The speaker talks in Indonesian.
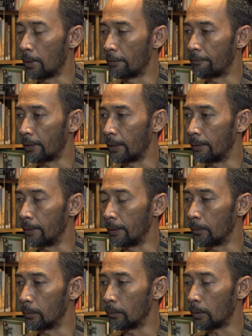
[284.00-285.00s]
Bang Freddy
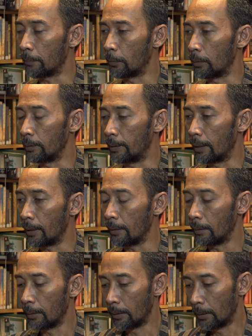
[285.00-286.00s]
itu
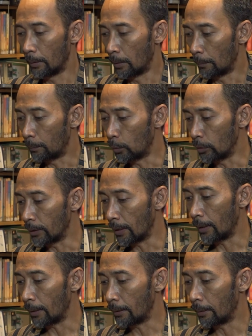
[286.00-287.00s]
dia
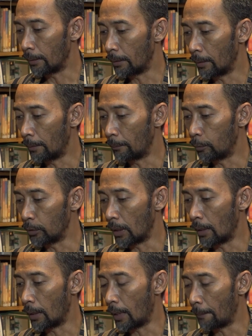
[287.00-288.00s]
punya
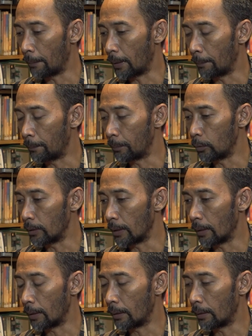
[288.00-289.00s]
punya apa punya
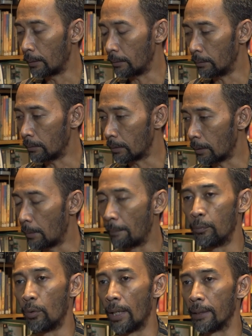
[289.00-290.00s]
eh,
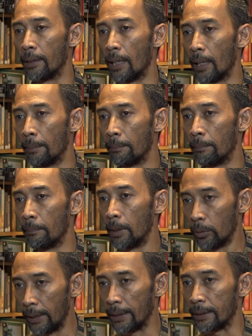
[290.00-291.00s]
kemampuan dalam
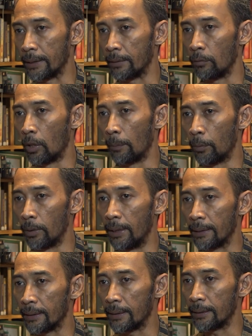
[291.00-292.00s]
melukis walaupun
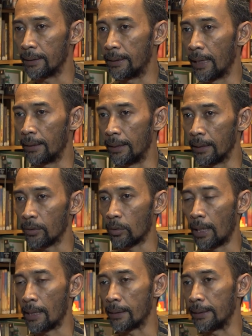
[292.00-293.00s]
dia sejatinya
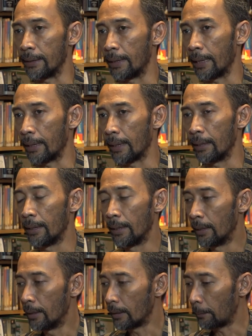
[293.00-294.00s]
seorang arsitek ya
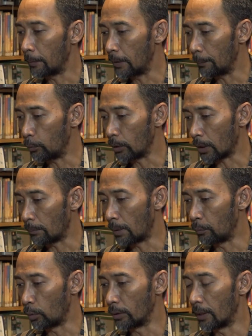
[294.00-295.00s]
tapi dia punya
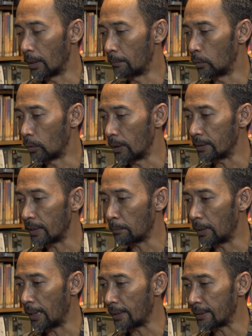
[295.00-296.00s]
kemampuan dalam melukis. Saya
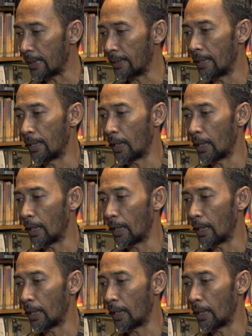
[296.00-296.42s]
melihat sayang